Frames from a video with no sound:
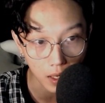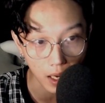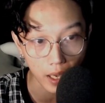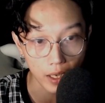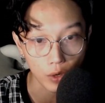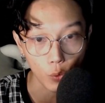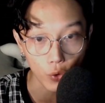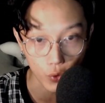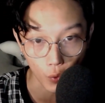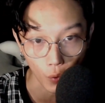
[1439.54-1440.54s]
cây của
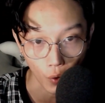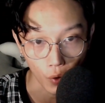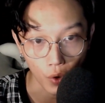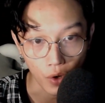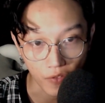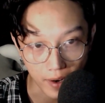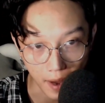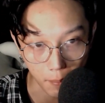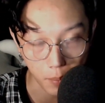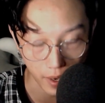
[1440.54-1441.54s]
chùa, và
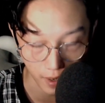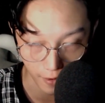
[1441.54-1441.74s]
đặc biệt là